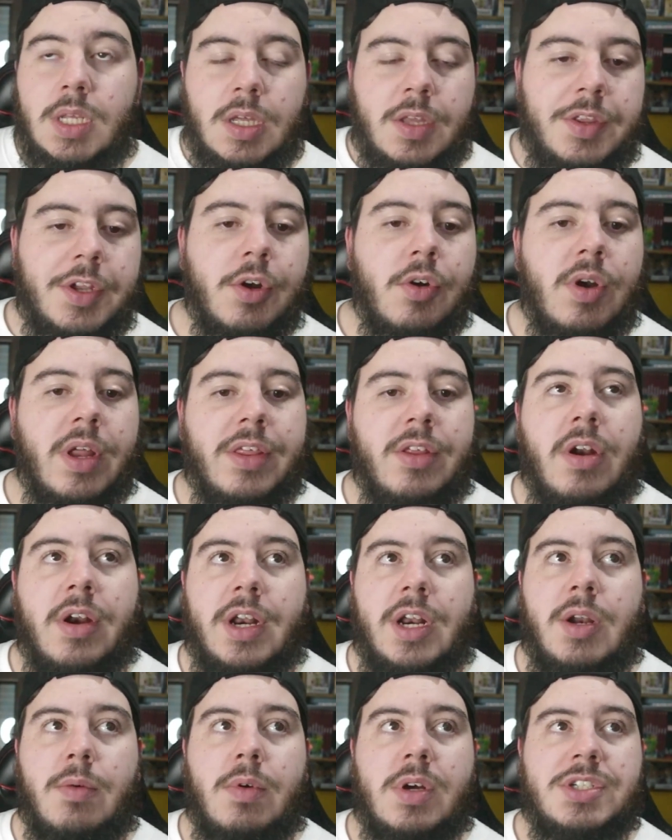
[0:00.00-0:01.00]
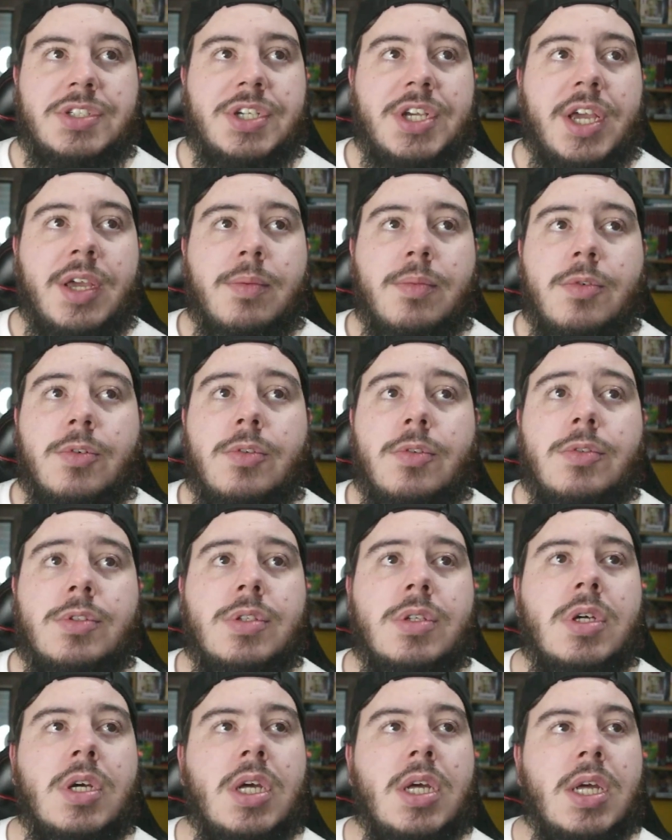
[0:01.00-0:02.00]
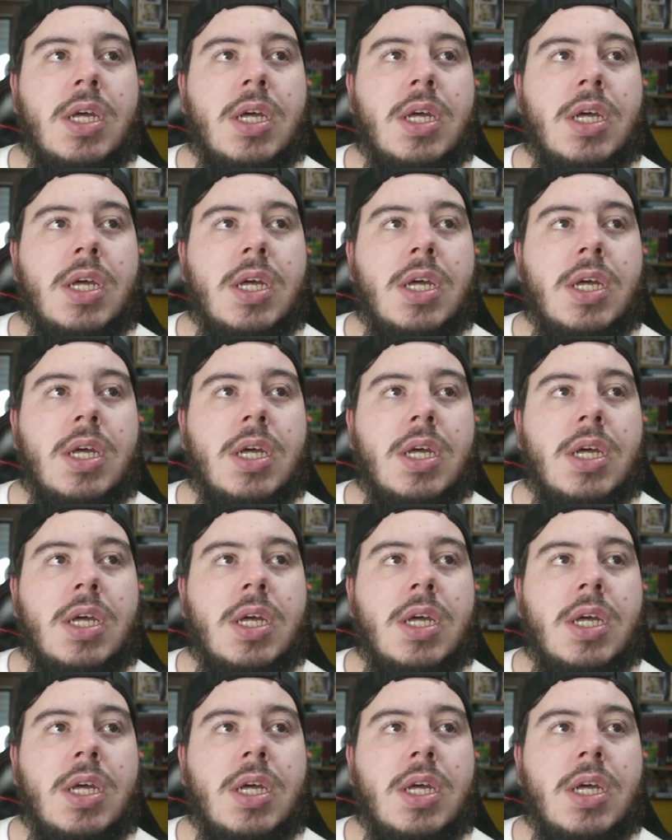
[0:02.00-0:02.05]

Drew le dio el relevo a Sheamus